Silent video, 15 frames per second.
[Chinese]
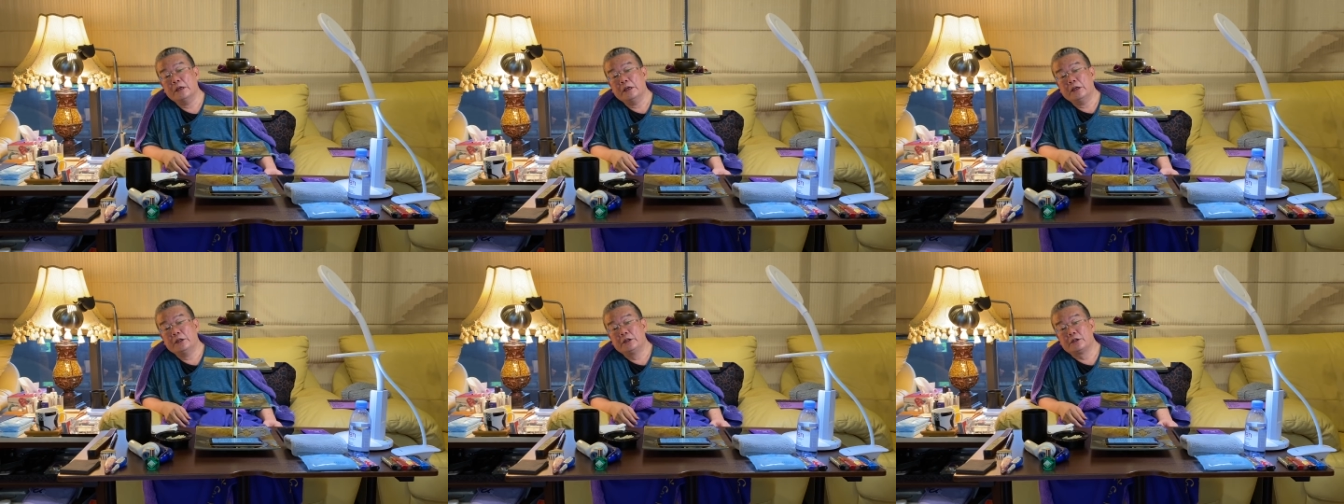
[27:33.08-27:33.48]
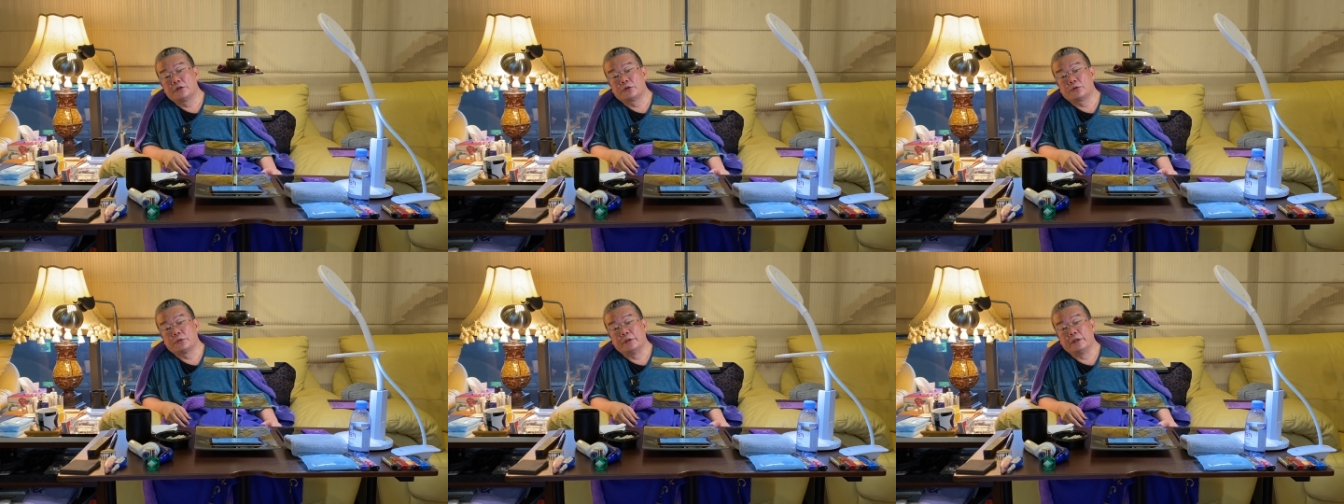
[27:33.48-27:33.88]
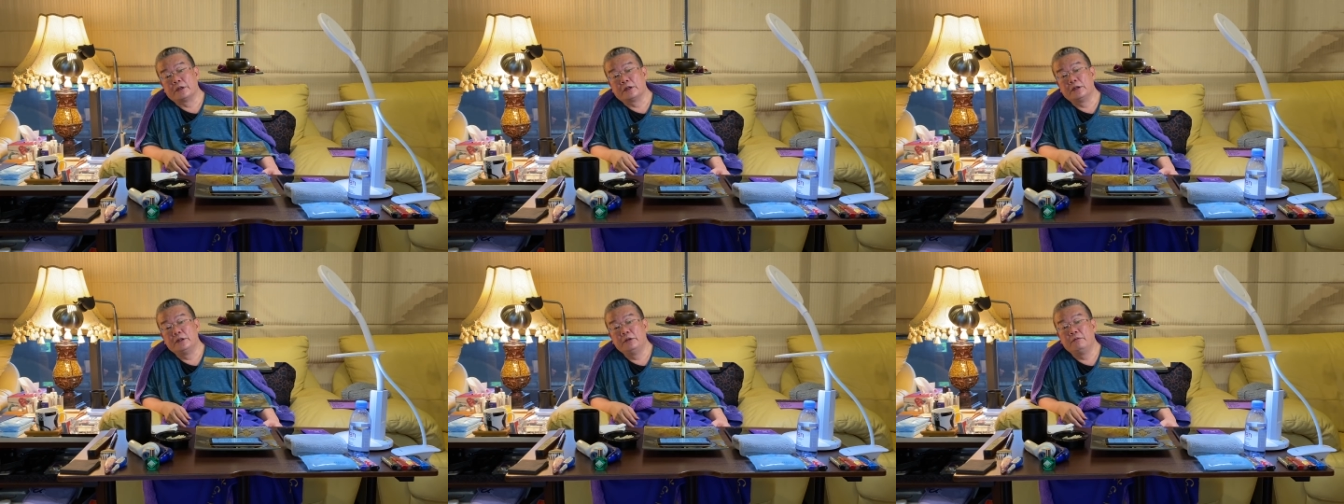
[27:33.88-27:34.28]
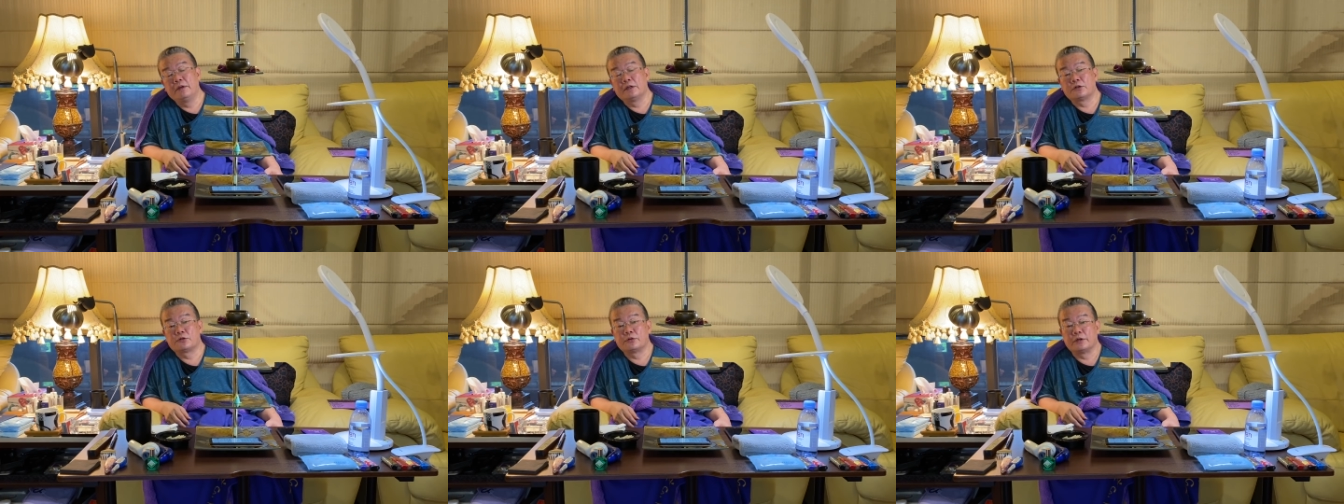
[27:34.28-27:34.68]
一个水呢跟另外一
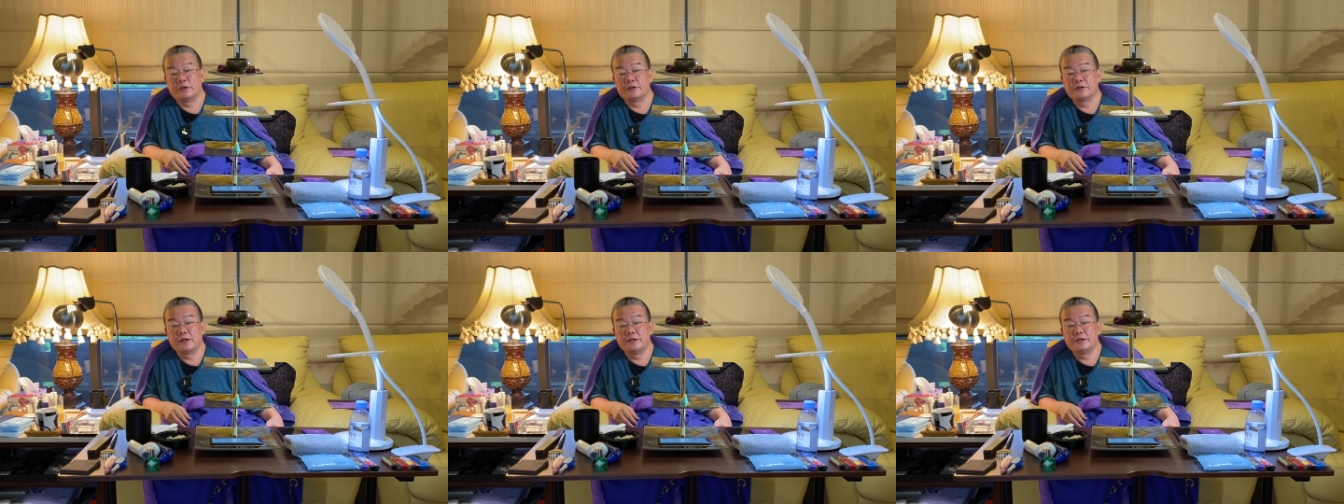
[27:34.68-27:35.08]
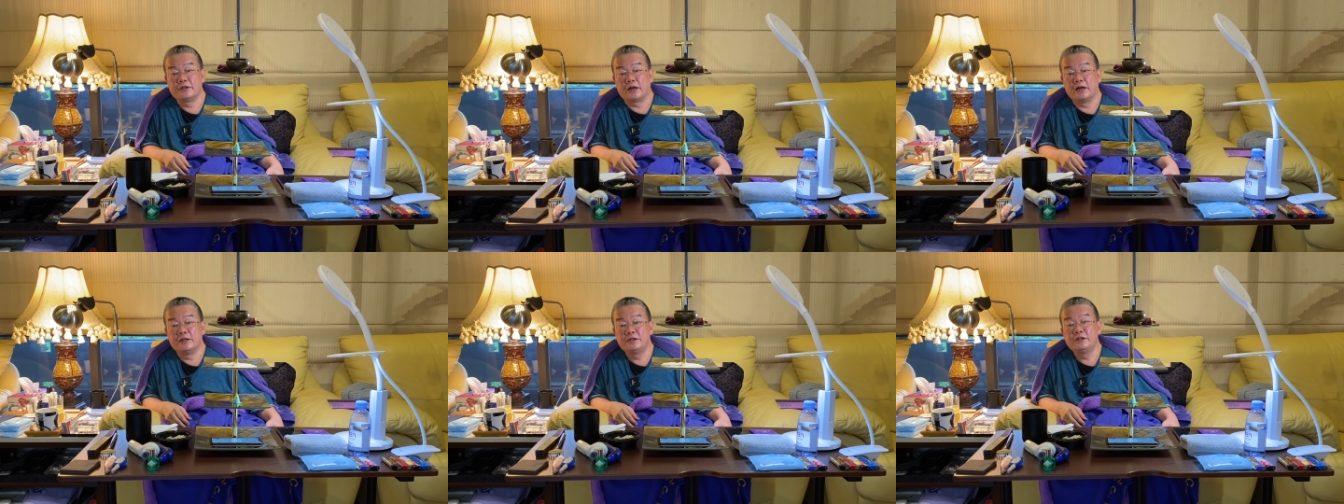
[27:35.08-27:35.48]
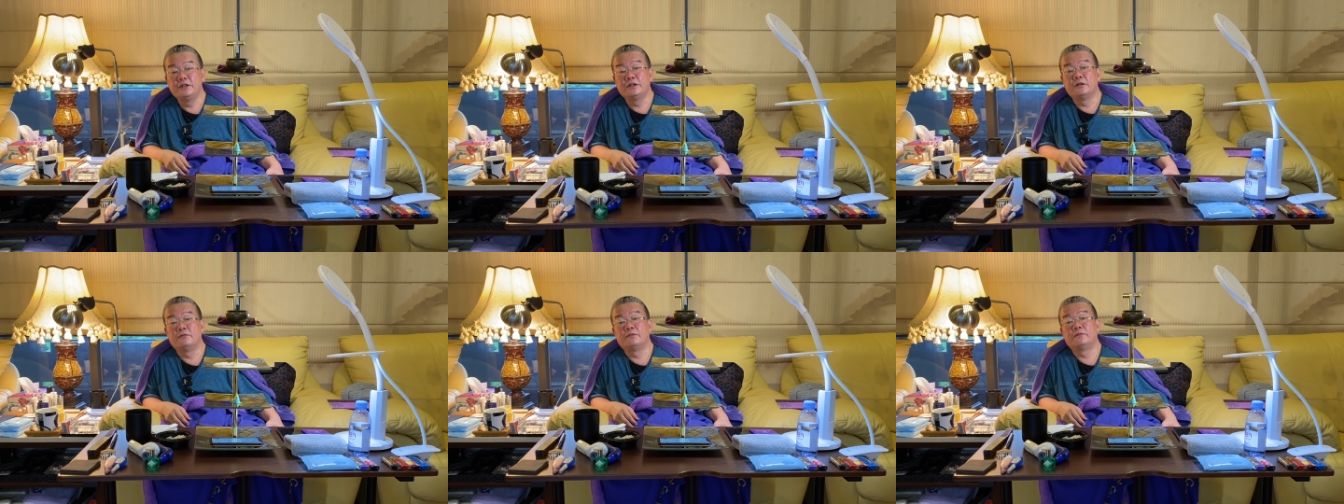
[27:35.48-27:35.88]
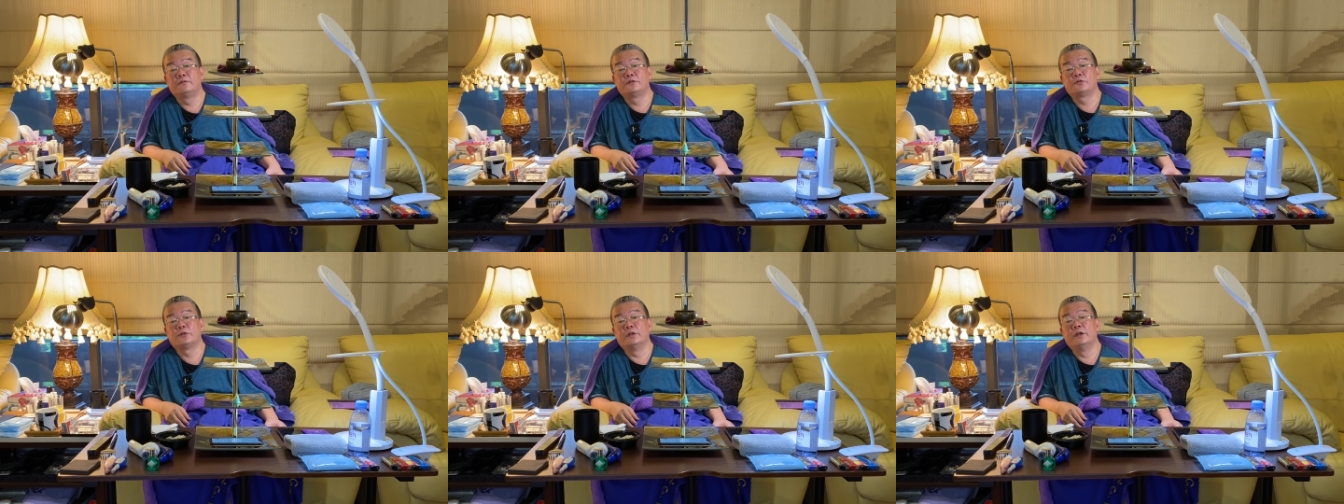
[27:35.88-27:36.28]
个水合在一起还是一个
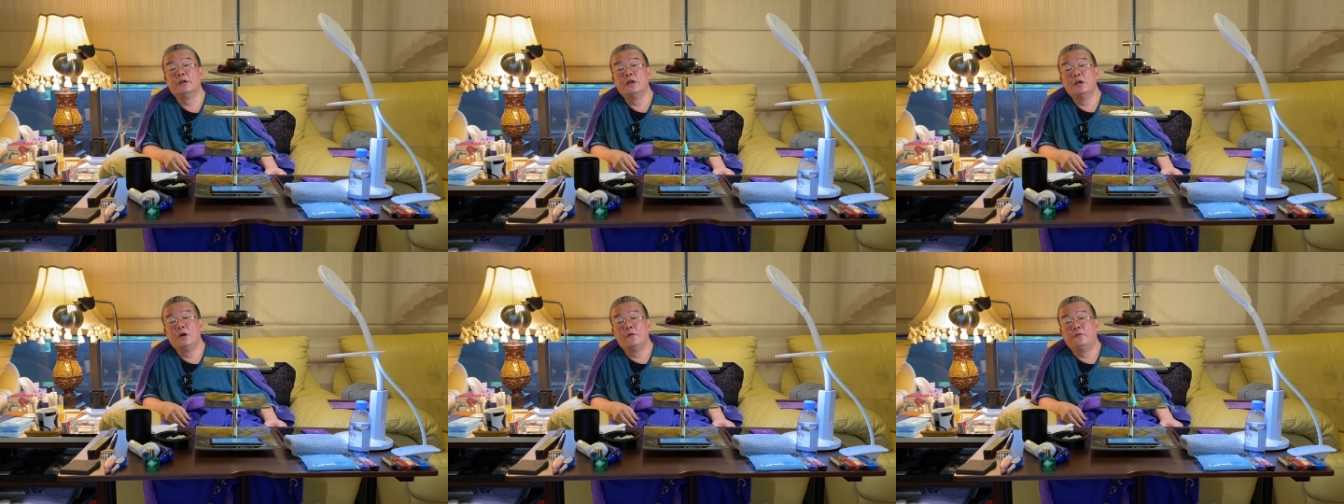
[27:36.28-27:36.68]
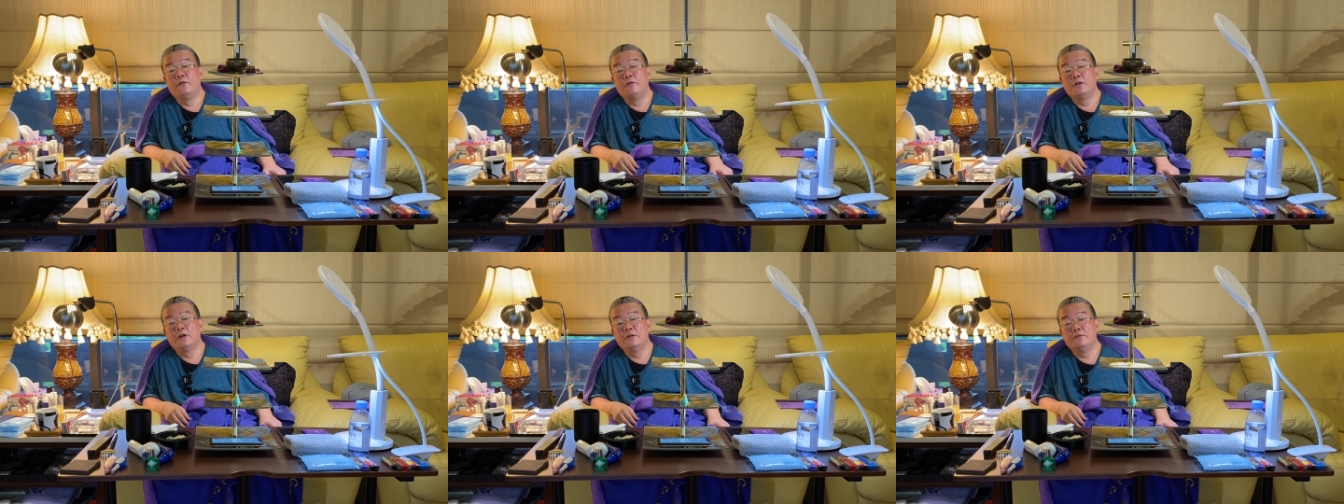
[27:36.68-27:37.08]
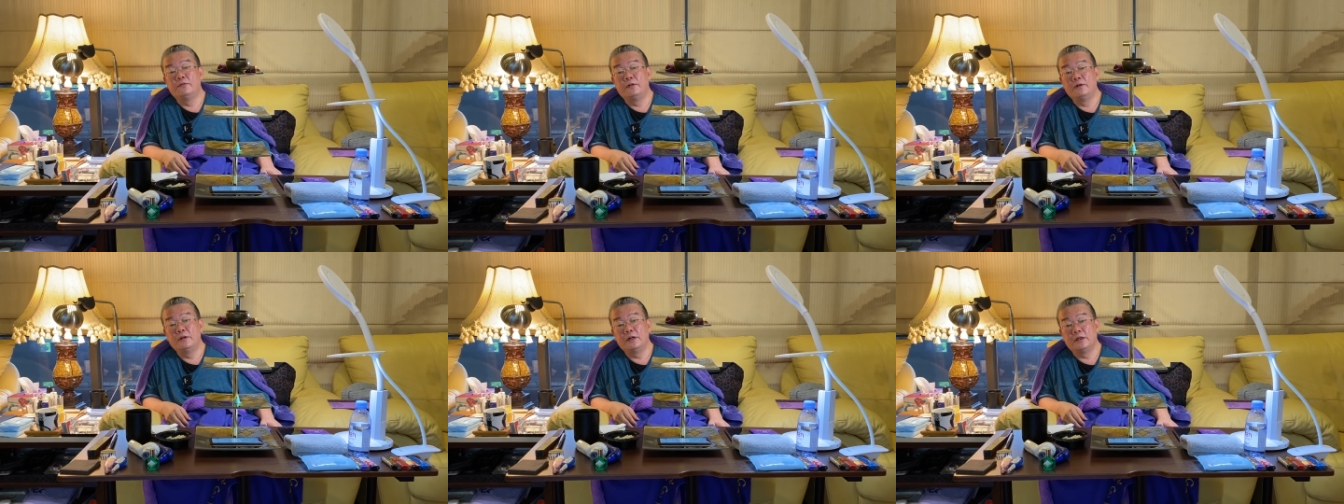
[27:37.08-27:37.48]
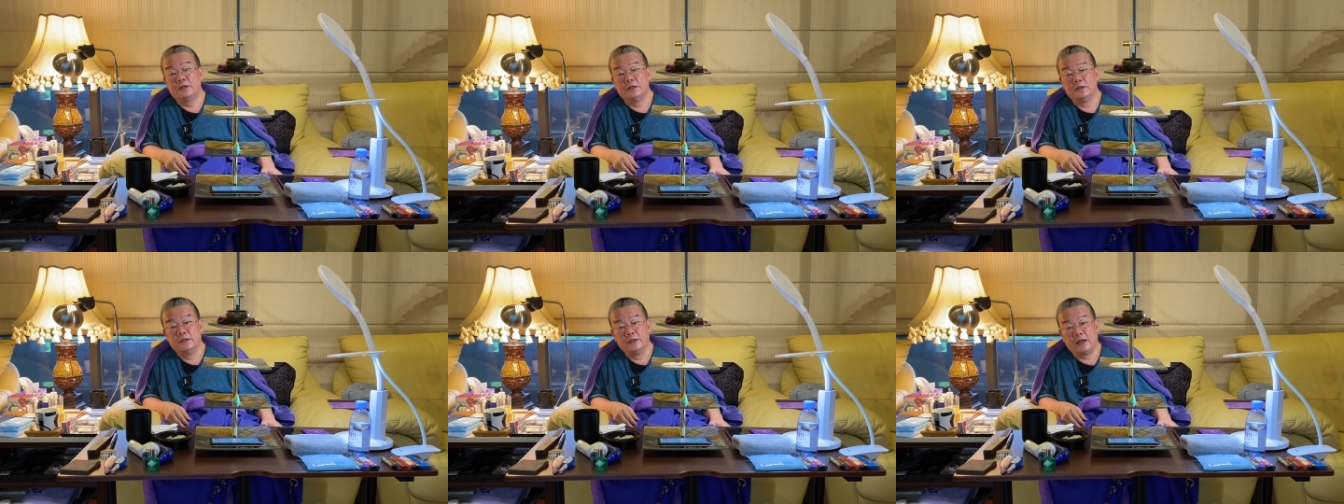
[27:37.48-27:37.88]
水；风跟风
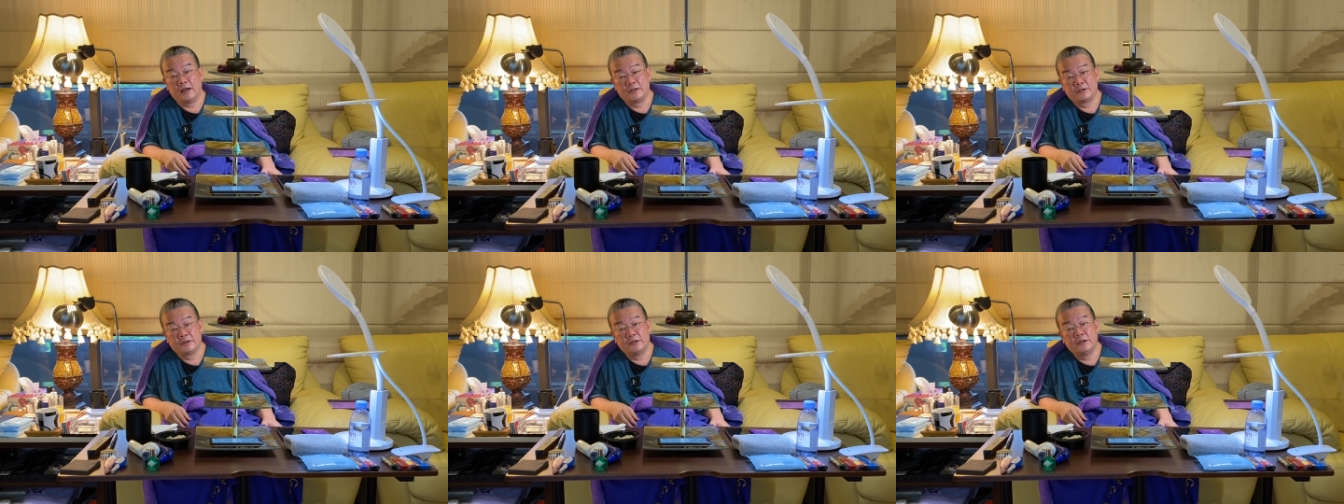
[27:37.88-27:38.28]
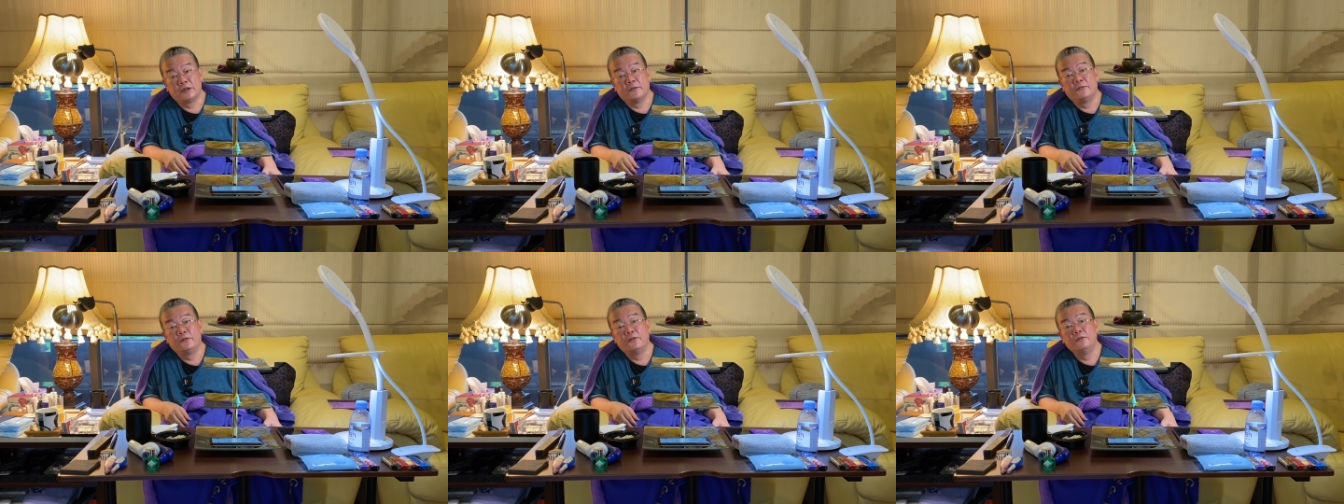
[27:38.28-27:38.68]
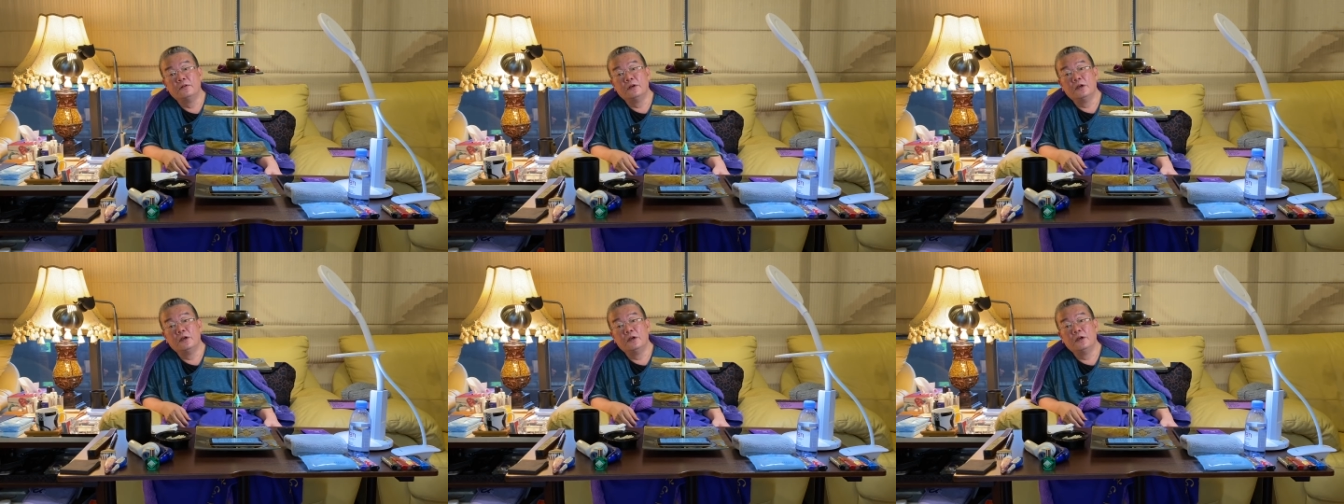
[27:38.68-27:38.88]
合还是一个风；